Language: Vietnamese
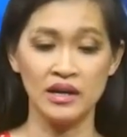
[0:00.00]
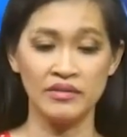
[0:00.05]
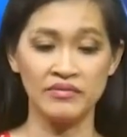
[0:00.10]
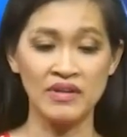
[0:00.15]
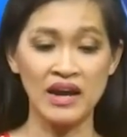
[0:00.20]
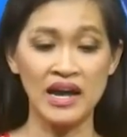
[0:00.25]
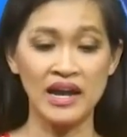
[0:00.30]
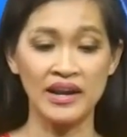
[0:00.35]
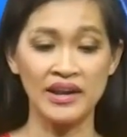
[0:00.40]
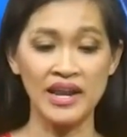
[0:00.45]

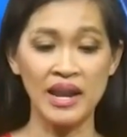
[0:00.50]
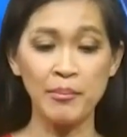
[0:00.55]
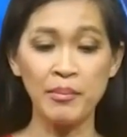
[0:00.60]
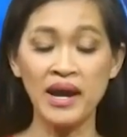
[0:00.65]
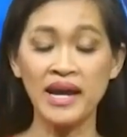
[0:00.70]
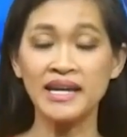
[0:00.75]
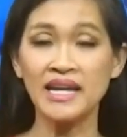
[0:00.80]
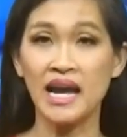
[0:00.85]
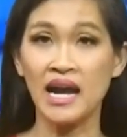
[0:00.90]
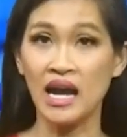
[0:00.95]
Và năm
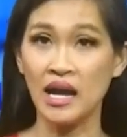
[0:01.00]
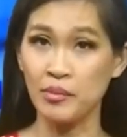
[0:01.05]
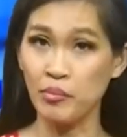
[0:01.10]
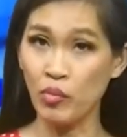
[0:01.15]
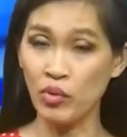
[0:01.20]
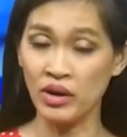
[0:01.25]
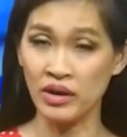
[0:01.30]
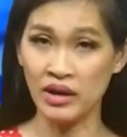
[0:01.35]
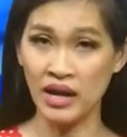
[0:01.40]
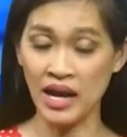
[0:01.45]

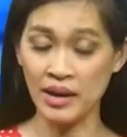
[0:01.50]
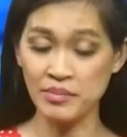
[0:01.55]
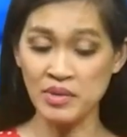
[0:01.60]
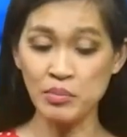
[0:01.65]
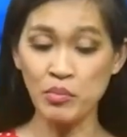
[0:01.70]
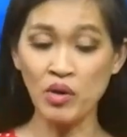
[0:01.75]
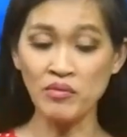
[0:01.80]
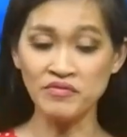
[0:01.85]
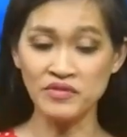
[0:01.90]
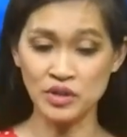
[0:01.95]

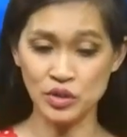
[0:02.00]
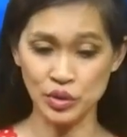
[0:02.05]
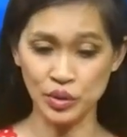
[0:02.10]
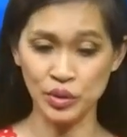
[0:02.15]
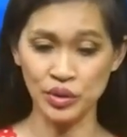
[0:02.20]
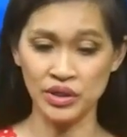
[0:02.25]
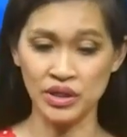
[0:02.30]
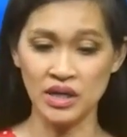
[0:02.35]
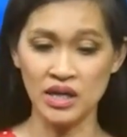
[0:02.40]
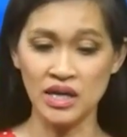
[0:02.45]
2021 vừa
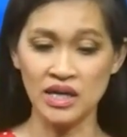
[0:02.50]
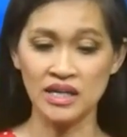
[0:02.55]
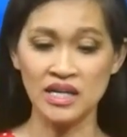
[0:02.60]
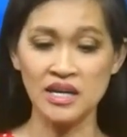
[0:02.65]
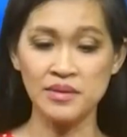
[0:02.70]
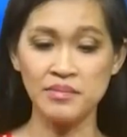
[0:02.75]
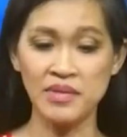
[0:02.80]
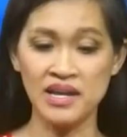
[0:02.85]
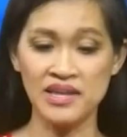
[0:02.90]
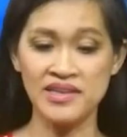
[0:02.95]
rồi,
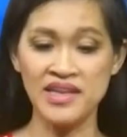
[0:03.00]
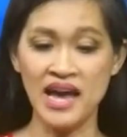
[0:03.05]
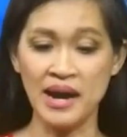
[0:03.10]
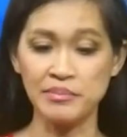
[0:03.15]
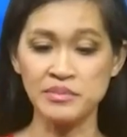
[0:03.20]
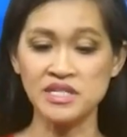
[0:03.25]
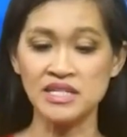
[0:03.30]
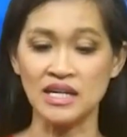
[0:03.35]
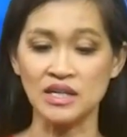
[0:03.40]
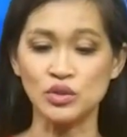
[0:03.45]
khi mà
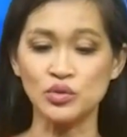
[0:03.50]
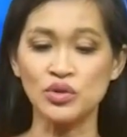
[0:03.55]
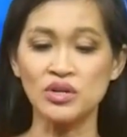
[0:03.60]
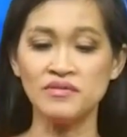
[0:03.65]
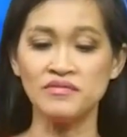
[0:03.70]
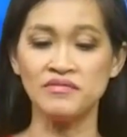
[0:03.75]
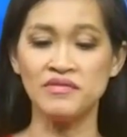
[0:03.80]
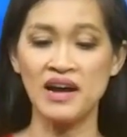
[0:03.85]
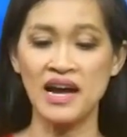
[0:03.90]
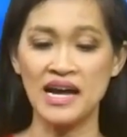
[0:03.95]
giảm sản
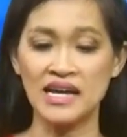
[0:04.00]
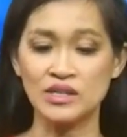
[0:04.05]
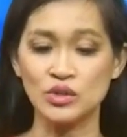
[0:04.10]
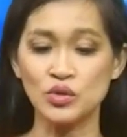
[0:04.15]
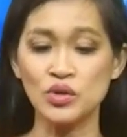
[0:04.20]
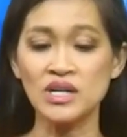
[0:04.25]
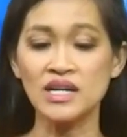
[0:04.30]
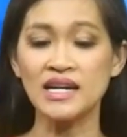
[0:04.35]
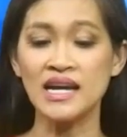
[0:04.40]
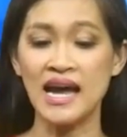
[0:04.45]
xuất và
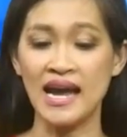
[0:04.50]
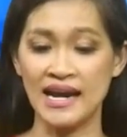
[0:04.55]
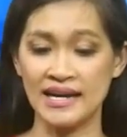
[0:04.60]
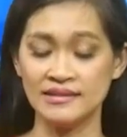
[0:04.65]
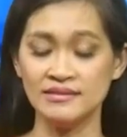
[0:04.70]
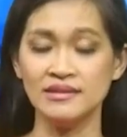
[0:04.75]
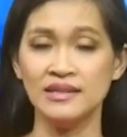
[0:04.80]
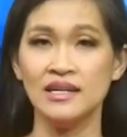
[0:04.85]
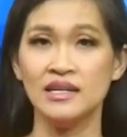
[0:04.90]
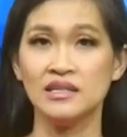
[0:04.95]
xuất
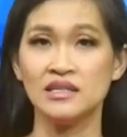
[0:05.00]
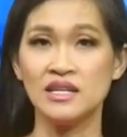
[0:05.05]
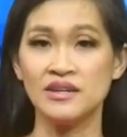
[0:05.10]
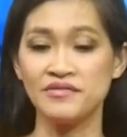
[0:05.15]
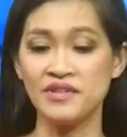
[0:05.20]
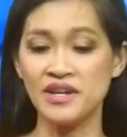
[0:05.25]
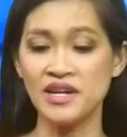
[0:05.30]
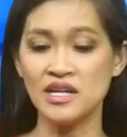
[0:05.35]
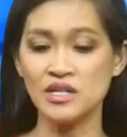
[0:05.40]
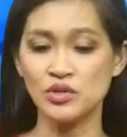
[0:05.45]
cảng thì
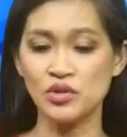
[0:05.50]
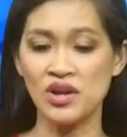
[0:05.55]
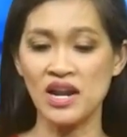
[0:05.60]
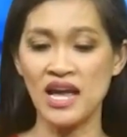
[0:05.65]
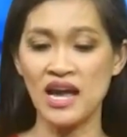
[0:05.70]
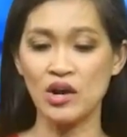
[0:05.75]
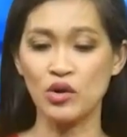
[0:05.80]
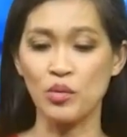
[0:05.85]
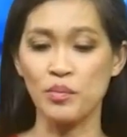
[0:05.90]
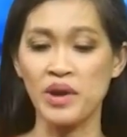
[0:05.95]

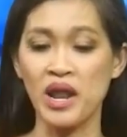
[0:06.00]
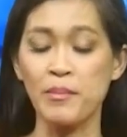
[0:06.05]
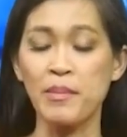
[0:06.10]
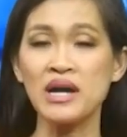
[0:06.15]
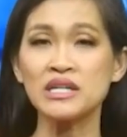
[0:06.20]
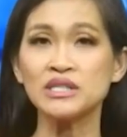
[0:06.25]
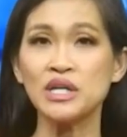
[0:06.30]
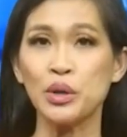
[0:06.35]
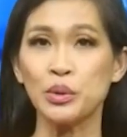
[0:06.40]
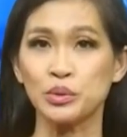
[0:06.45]
Venezuela cũng đã
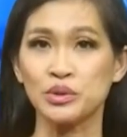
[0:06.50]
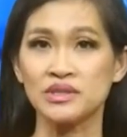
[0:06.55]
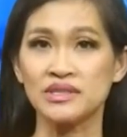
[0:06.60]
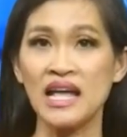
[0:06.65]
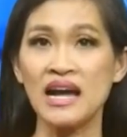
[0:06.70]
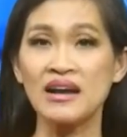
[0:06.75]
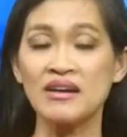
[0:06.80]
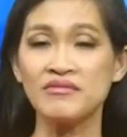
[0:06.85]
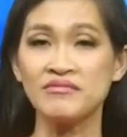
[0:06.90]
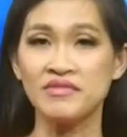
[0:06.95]
bắt đầu
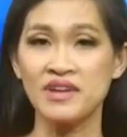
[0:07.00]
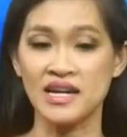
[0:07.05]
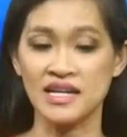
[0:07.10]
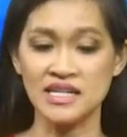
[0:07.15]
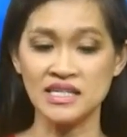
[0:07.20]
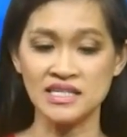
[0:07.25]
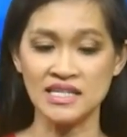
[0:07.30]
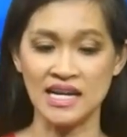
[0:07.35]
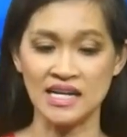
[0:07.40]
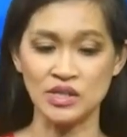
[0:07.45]
tăng về
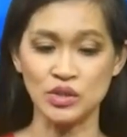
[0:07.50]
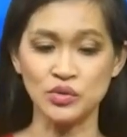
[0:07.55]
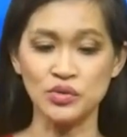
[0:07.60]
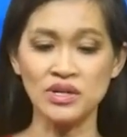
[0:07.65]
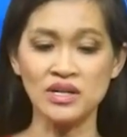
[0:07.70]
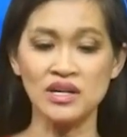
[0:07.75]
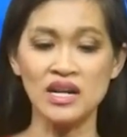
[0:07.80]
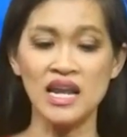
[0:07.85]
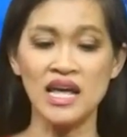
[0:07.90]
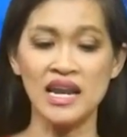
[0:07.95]
cái sản
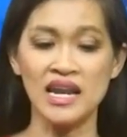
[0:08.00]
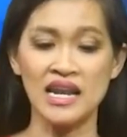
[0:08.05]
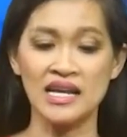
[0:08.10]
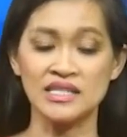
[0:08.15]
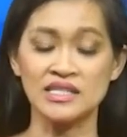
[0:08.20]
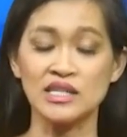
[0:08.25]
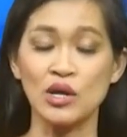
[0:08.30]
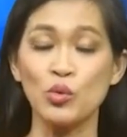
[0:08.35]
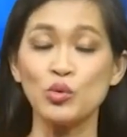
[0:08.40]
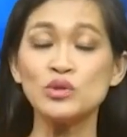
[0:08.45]
xuất lên là
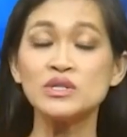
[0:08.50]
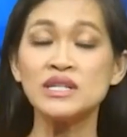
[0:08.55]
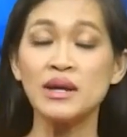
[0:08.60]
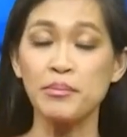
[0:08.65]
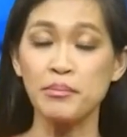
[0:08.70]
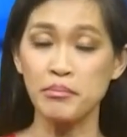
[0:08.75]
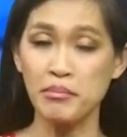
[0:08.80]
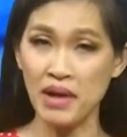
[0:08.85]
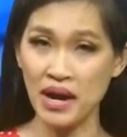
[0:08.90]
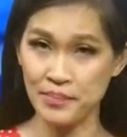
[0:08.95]

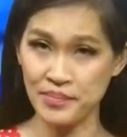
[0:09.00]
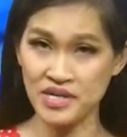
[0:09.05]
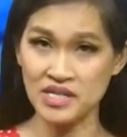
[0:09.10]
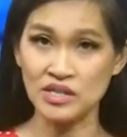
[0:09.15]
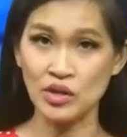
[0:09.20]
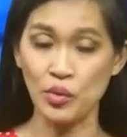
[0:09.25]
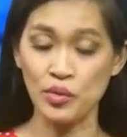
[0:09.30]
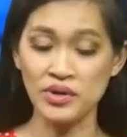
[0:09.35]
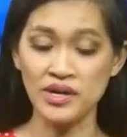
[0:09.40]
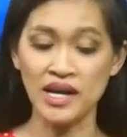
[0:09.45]

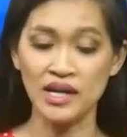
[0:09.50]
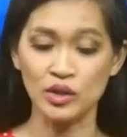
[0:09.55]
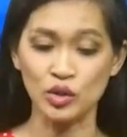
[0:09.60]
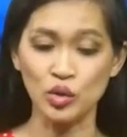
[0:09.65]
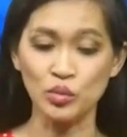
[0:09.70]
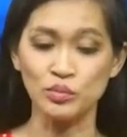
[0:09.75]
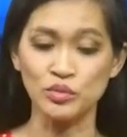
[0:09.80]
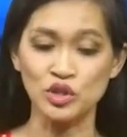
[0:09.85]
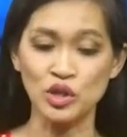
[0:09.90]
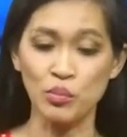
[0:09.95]
636.000
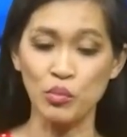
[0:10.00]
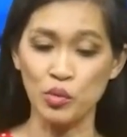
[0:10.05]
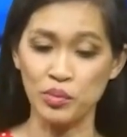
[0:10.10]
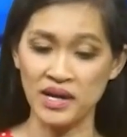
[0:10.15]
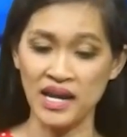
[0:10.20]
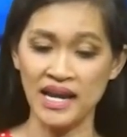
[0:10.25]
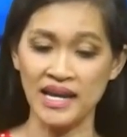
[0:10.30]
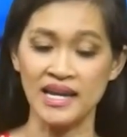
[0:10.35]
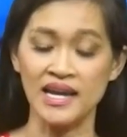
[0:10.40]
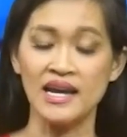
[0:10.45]
thùng cho một
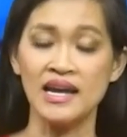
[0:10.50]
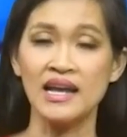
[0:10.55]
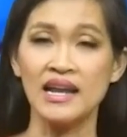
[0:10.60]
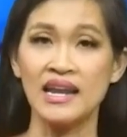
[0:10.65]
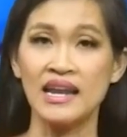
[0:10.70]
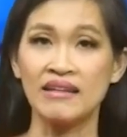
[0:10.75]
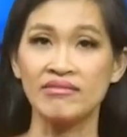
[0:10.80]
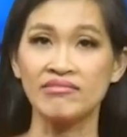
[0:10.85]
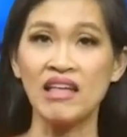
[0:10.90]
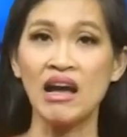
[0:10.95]
ngày,
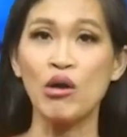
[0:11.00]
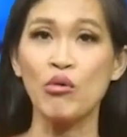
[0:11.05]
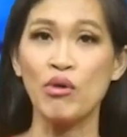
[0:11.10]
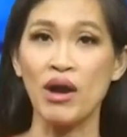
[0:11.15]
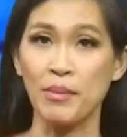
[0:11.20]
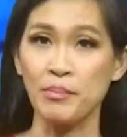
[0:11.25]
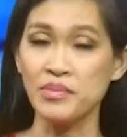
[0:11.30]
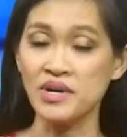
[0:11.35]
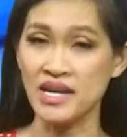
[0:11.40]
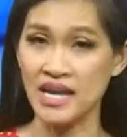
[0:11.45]
là tăng
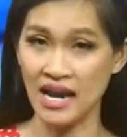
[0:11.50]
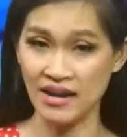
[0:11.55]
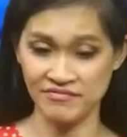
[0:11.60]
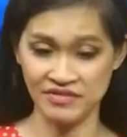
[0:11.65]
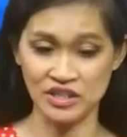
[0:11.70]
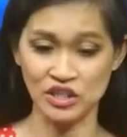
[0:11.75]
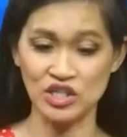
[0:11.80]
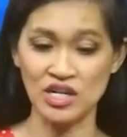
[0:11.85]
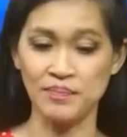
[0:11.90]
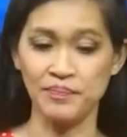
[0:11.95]
khoảng
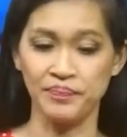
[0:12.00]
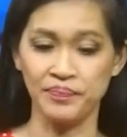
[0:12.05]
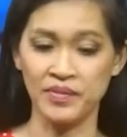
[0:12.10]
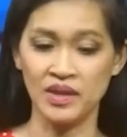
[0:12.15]
12%.